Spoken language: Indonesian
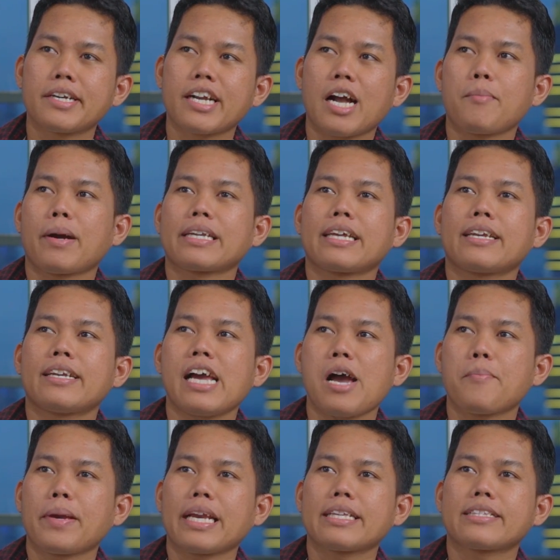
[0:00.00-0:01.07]
keamanan
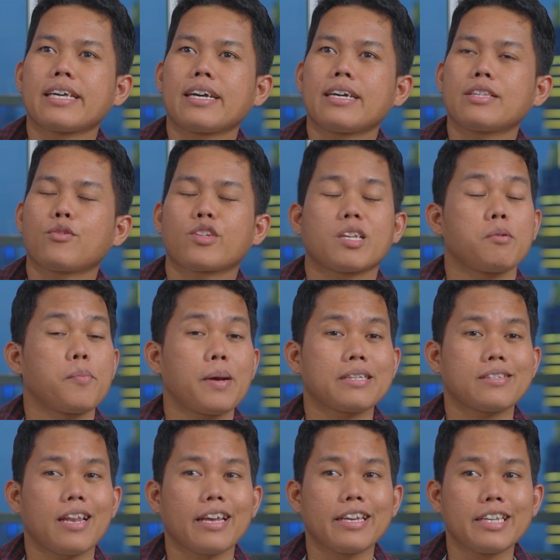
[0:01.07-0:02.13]
HP kita terutama pas
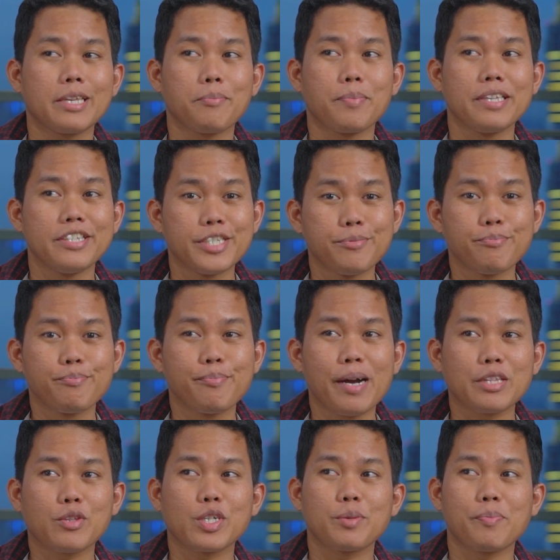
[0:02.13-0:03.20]
lagi dipinjem
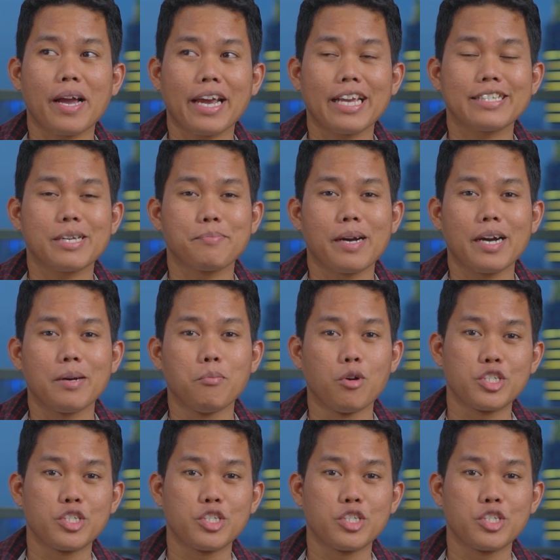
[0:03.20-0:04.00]
atau dipakai sama